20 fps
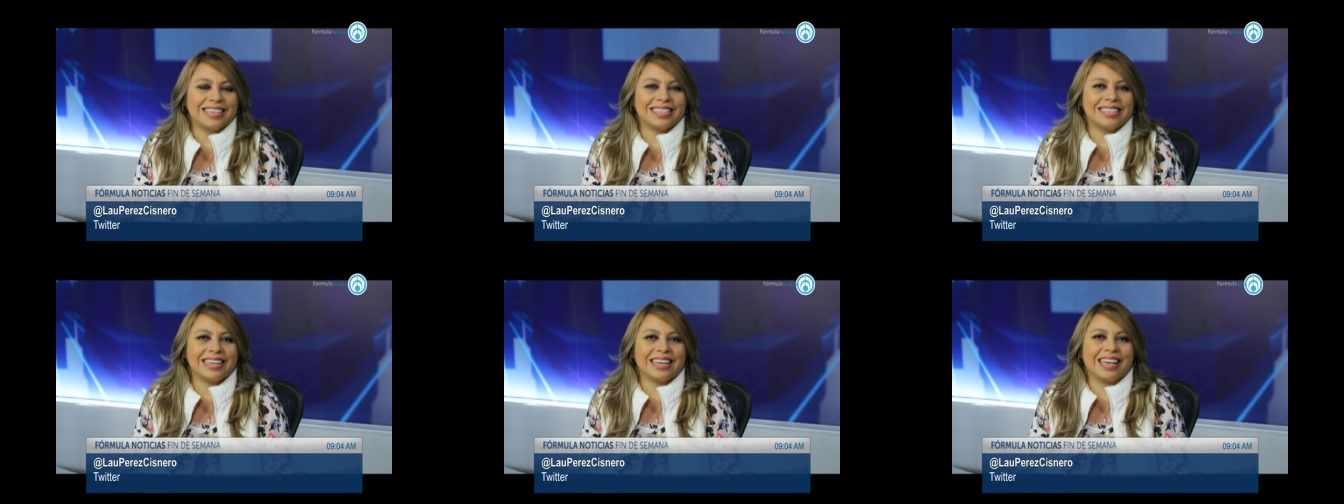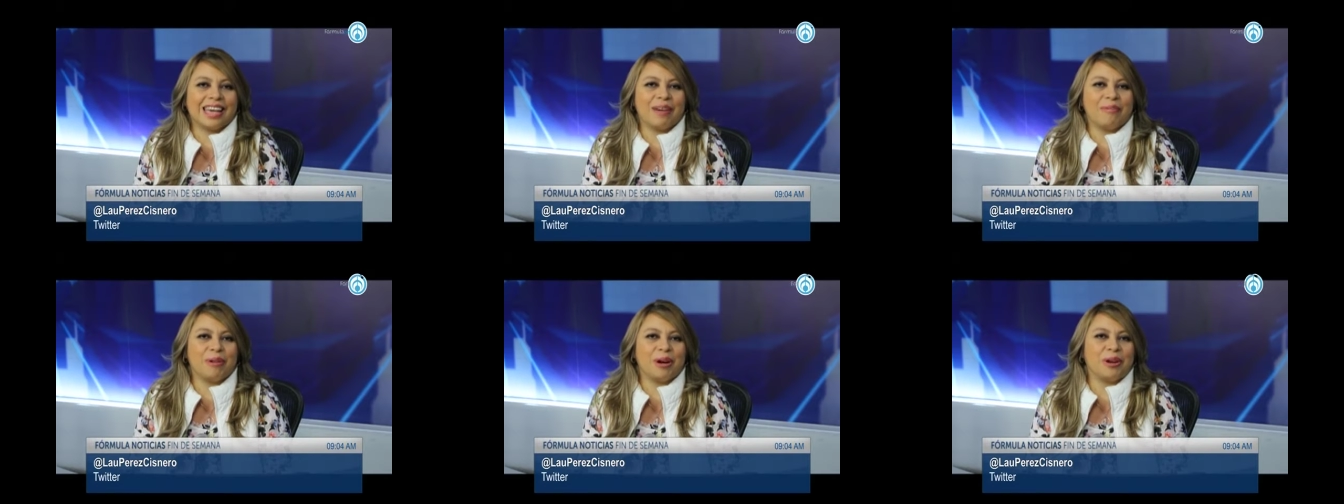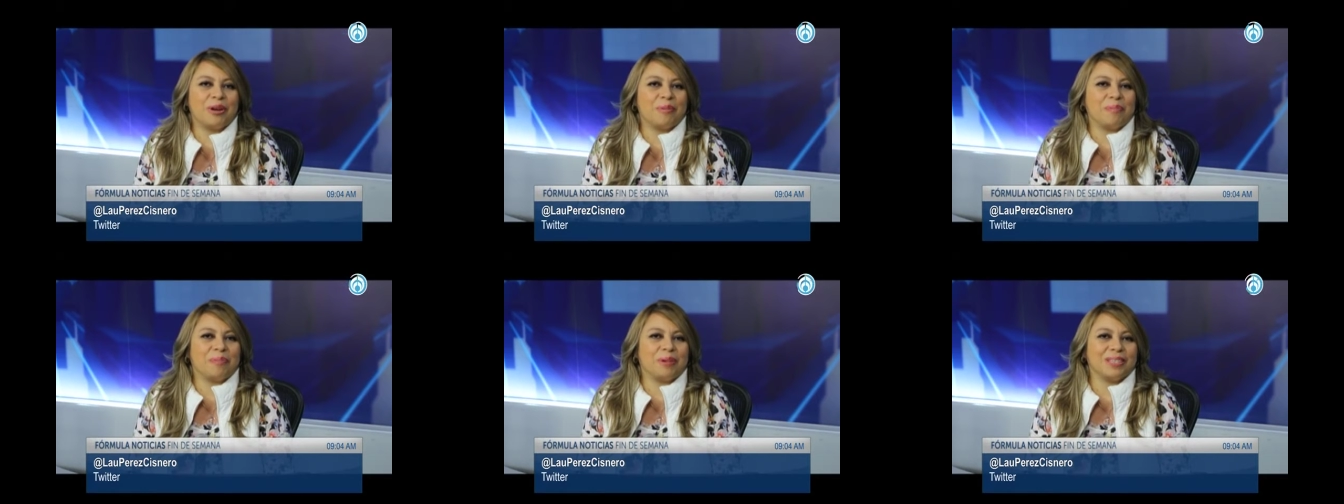Así que
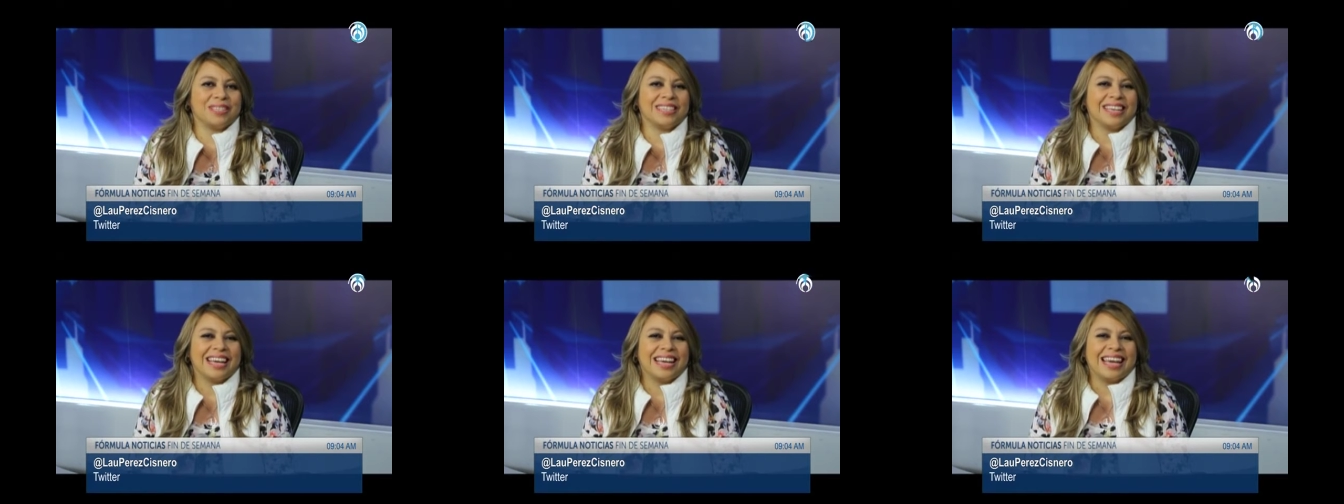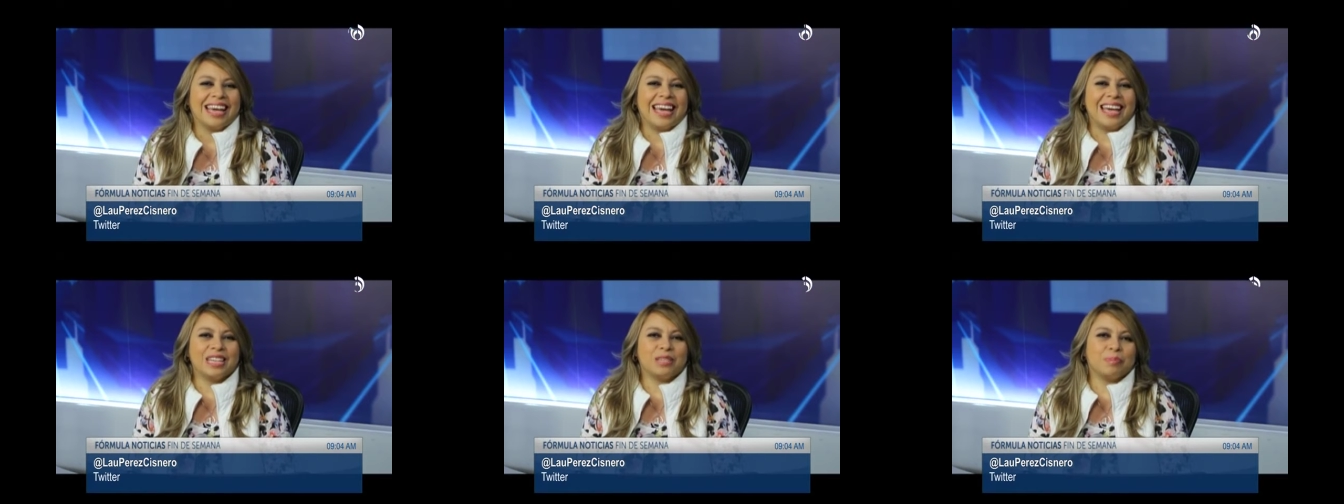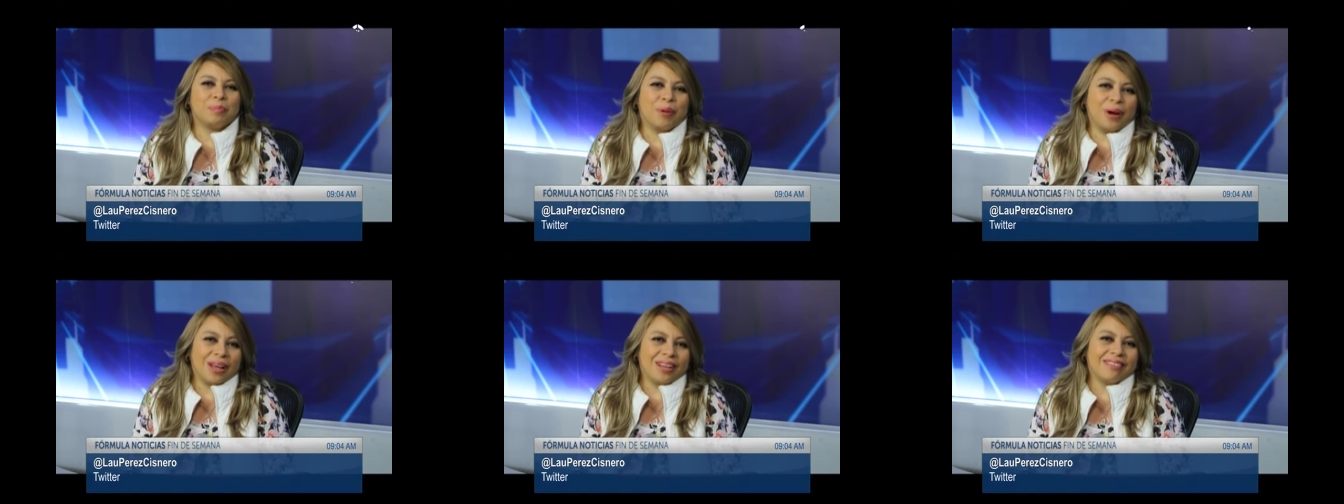bueno, pues
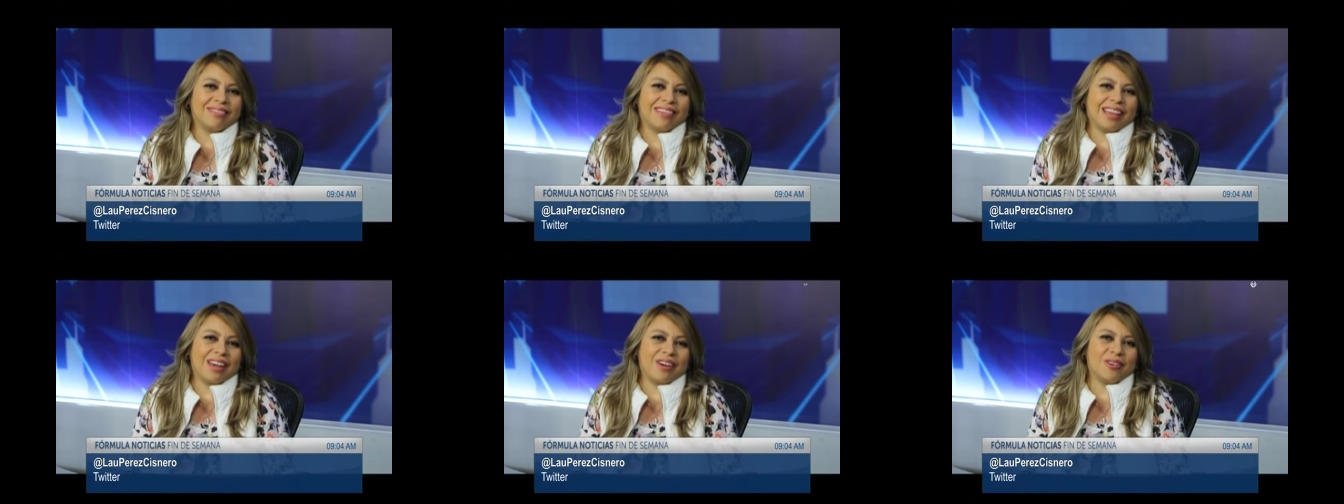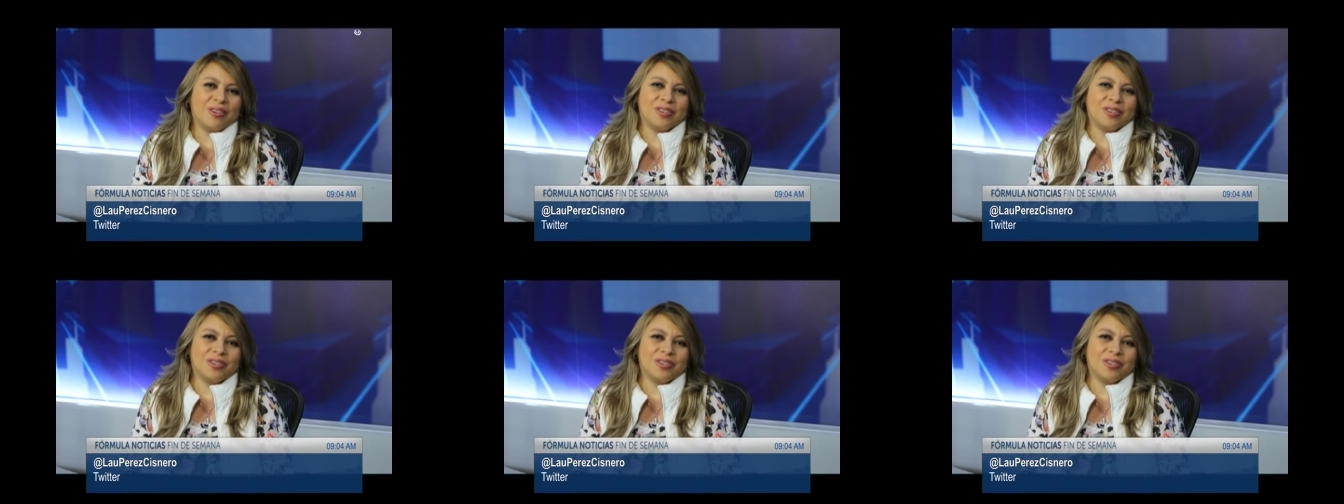es puente.